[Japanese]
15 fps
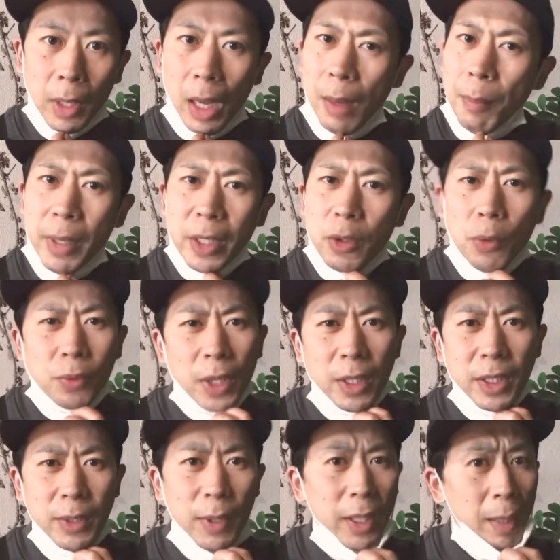あんまり夜更か
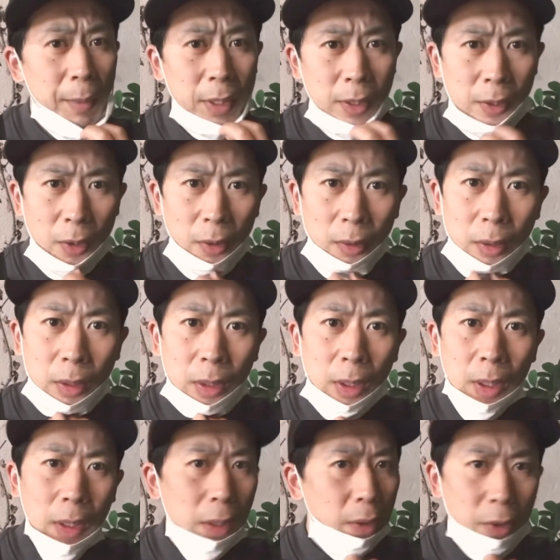しはダメですよ
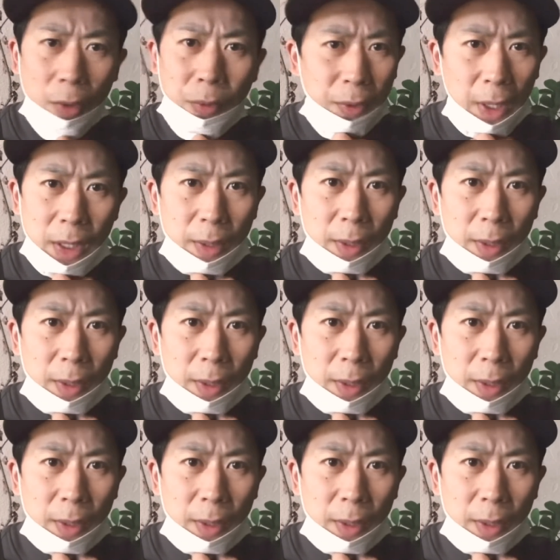夜更かし